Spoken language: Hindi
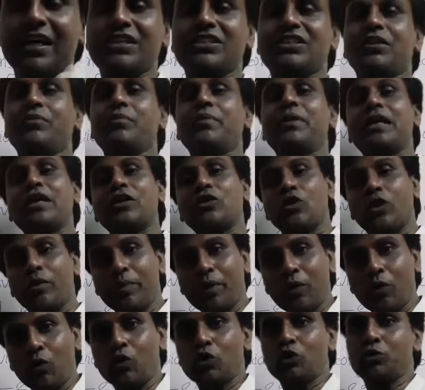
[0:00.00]
अच्छा बनना है तो
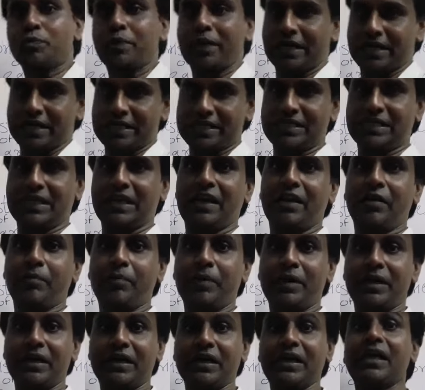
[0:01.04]
हमें रोज प्रैक्टिस करनी
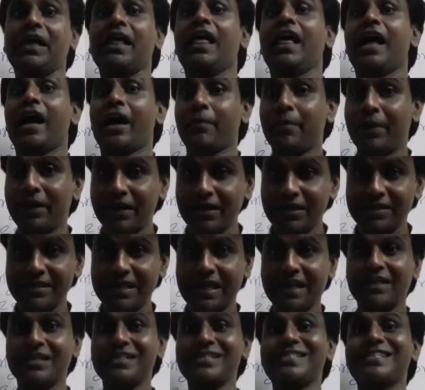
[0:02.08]
पड़ेगी हमें अगर
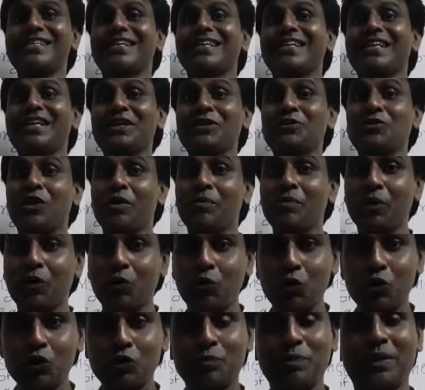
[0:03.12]
साइकिल सीखनी है तो हमें
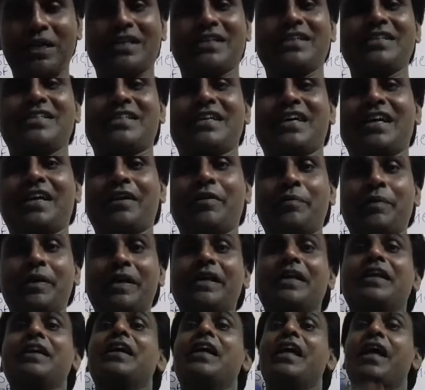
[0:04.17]
रोज प्रैक्टिस करनी
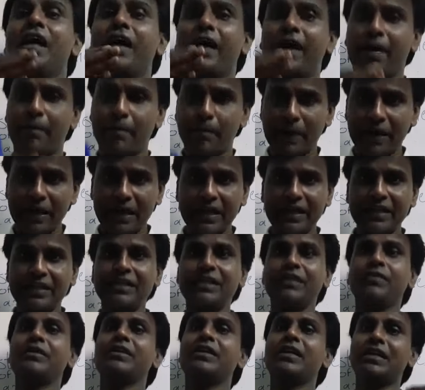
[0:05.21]
पड़ेगी अब पहले
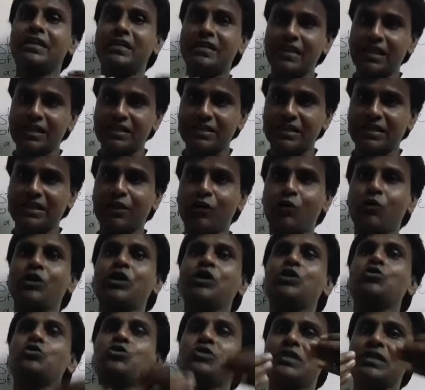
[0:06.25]
दिन गलतियां ज्यादा होगी
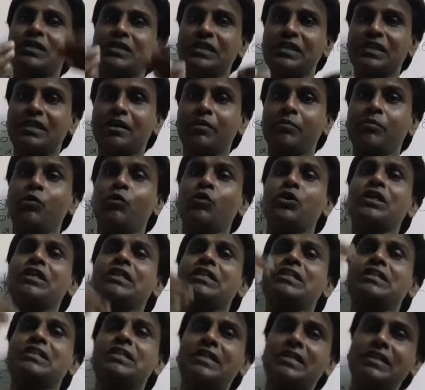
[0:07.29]
दूसरे दिन कम होगी
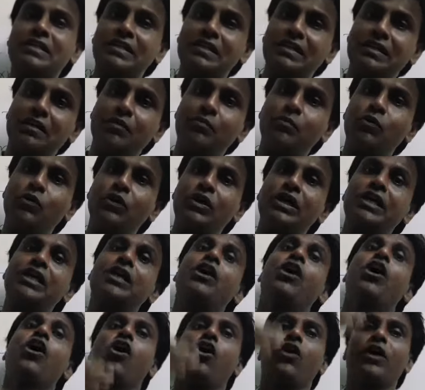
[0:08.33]
तीसरे दिन कम होगी
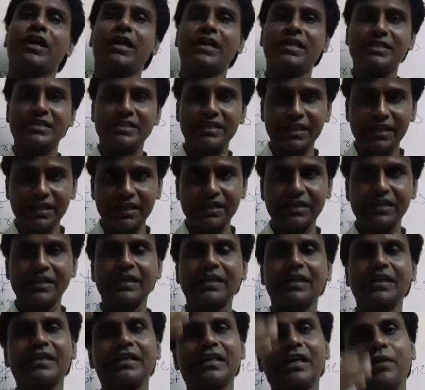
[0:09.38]
और ऐसे करते
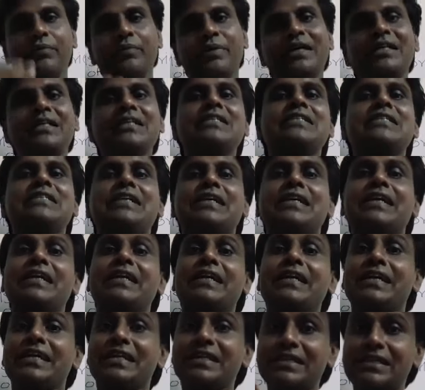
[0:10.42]
करते हम एक दिन
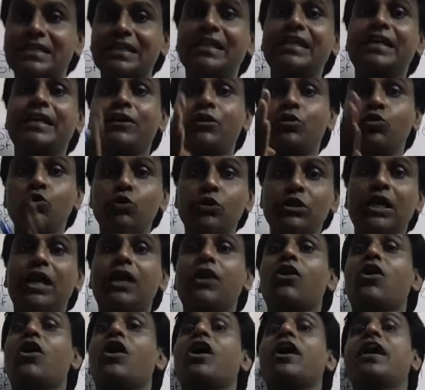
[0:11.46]
सीखेंगे इसीलिए दूसरा
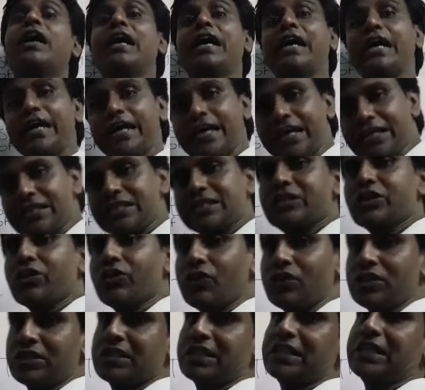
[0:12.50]
लॉ इस
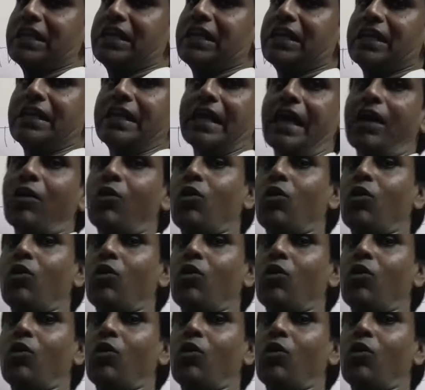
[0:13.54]
थ्योरी से निकलता है